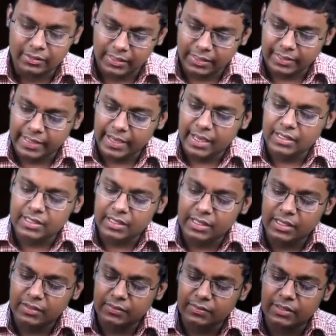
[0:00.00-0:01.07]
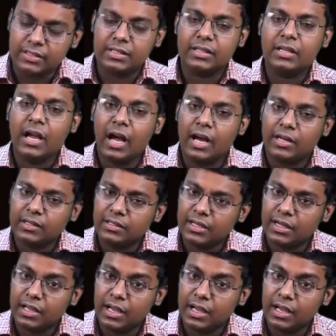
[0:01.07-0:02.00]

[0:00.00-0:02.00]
দ্য ক্যাট ইজ সিটিং আন্ডার